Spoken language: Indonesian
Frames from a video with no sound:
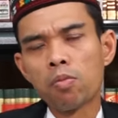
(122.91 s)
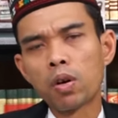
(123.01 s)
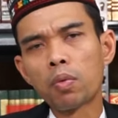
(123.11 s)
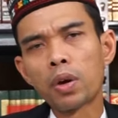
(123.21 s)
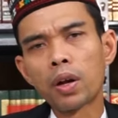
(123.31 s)

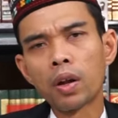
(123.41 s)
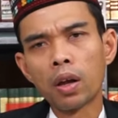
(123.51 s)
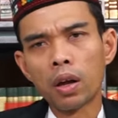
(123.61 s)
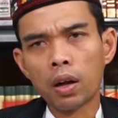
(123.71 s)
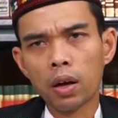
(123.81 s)
mudah-mudahan
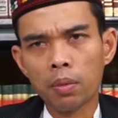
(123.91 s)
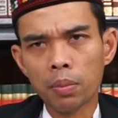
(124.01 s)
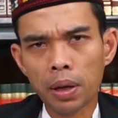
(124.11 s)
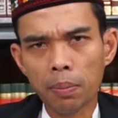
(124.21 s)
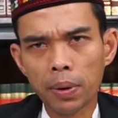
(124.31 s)
Allah
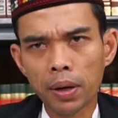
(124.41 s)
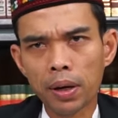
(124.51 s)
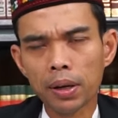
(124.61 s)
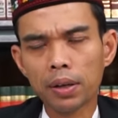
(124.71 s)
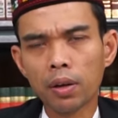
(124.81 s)

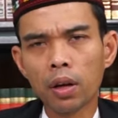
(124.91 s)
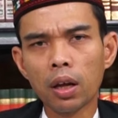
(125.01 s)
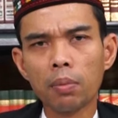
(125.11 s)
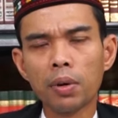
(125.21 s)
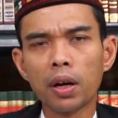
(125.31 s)
menyampaikan
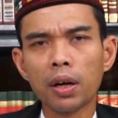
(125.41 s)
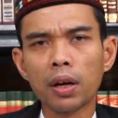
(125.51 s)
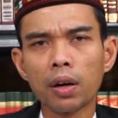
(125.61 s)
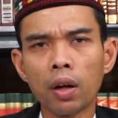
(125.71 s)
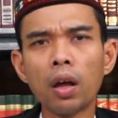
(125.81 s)
Allah
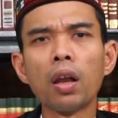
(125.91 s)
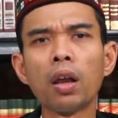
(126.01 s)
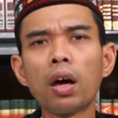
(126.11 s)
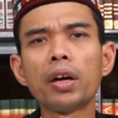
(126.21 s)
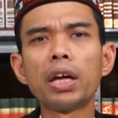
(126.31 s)
menenangkan
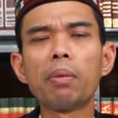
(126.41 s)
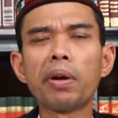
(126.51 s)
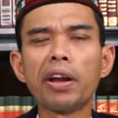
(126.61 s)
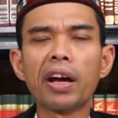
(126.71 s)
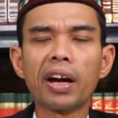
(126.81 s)
Allah yang
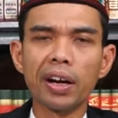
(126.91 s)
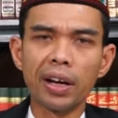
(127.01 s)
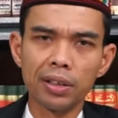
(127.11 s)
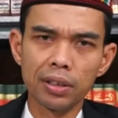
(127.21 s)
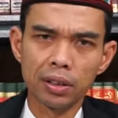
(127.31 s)
menenangkan
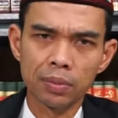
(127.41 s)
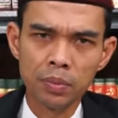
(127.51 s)
hati